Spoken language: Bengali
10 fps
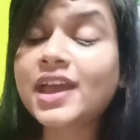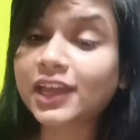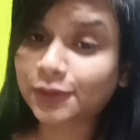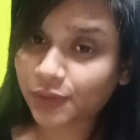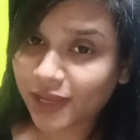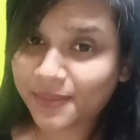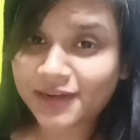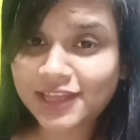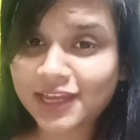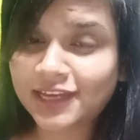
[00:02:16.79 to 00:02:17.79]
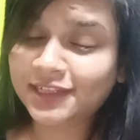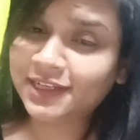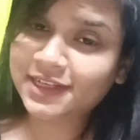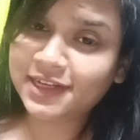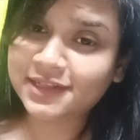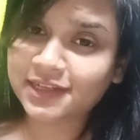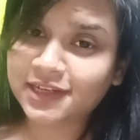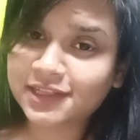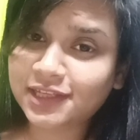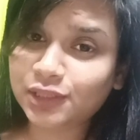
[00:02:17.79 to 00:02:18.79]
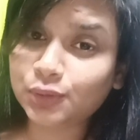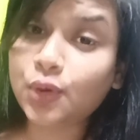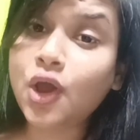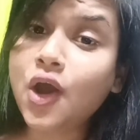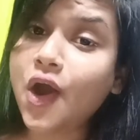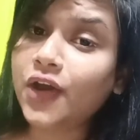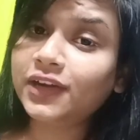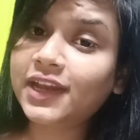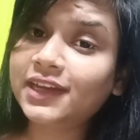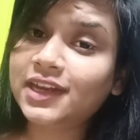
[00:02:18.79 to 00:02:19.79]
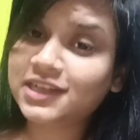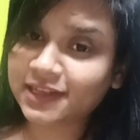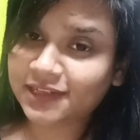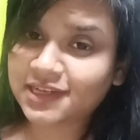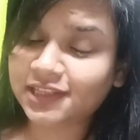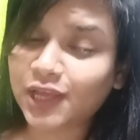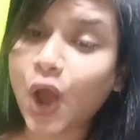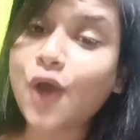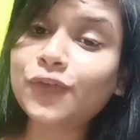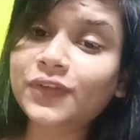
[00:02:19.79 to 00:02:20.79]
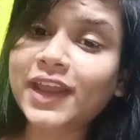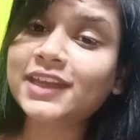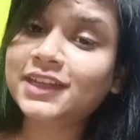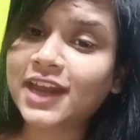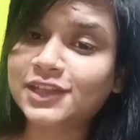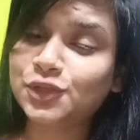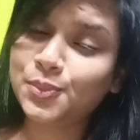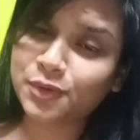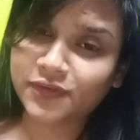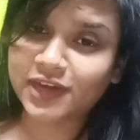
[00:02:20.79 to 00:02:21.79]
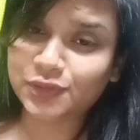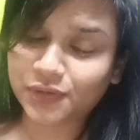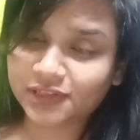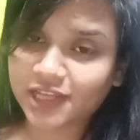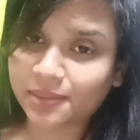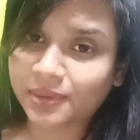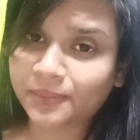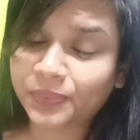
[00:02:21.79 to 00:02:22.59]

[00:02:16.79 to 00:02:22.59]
কিন্তু এবার থেকে ইন্ডিয়া লিগাল স্টাডিজ কিন্তু অনলাইনের সাথে সাথে অফলাইন ক্লাসও প্রোভাইড করে থাকবে